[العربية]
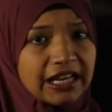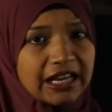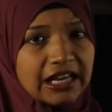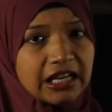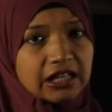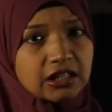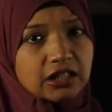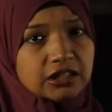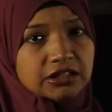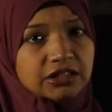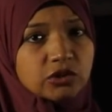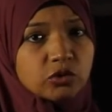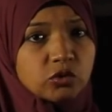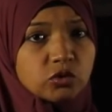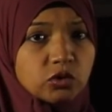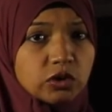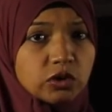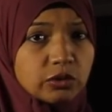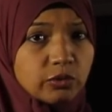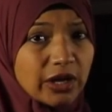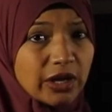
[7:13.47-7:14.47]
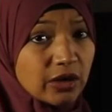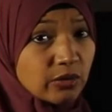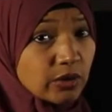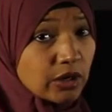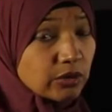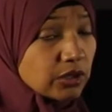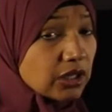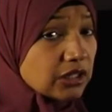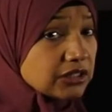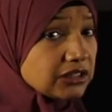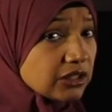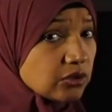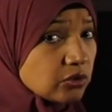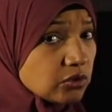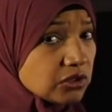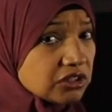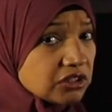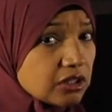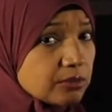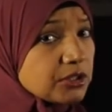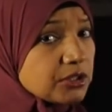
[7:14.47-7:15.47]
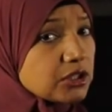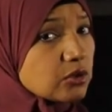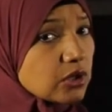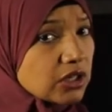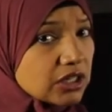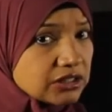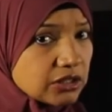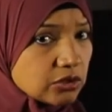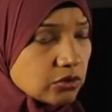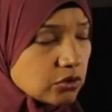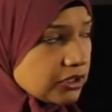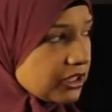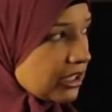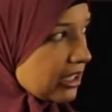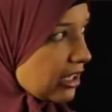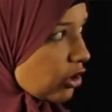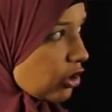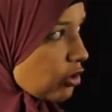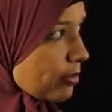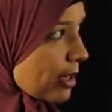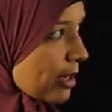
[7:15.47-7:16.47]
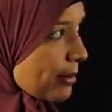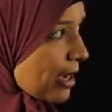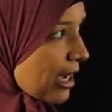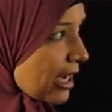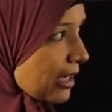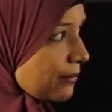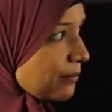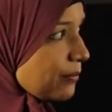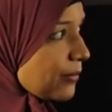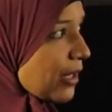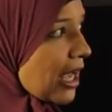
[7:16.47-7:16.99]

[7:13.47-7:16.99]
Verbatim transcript: الحال قد يكون الواو أو قد يكون الضمير وقد يكون كلاهما معا